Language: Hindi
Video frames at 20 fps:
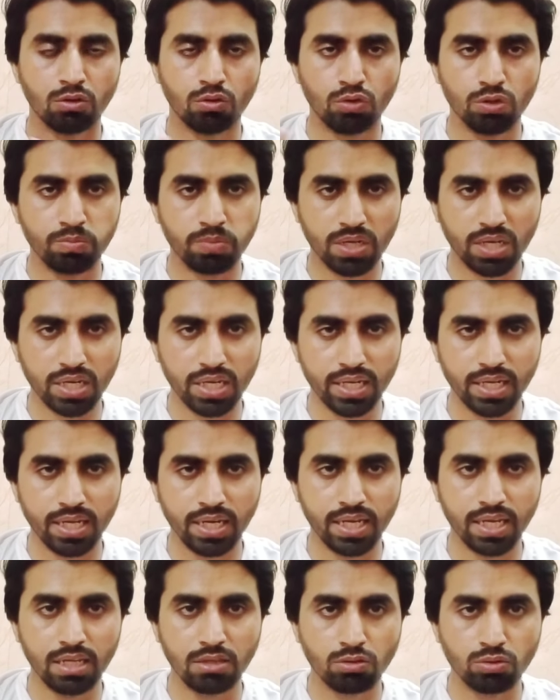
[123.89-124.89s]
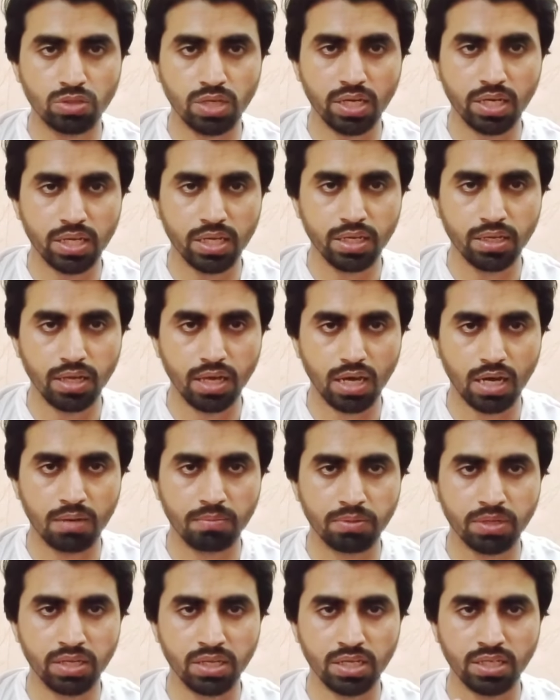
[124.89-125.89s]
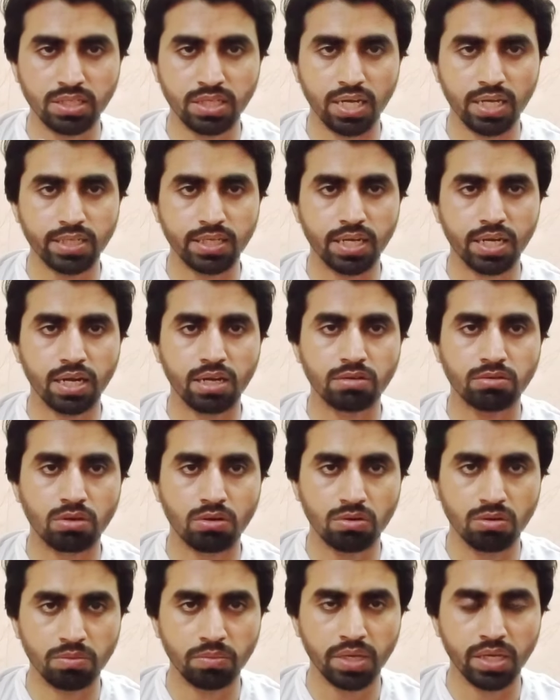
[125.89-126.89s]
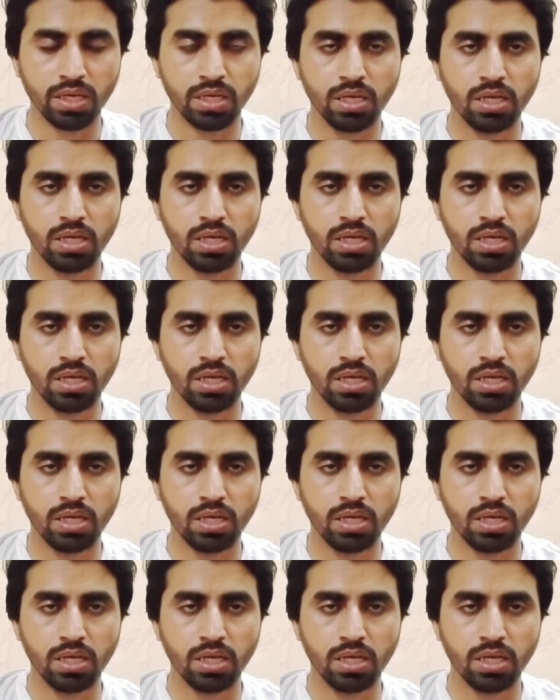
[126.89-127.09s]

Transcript: उस पर क्लिक करेंगे तो डेयर की आपके नीचे आ जाएगा ठॉन में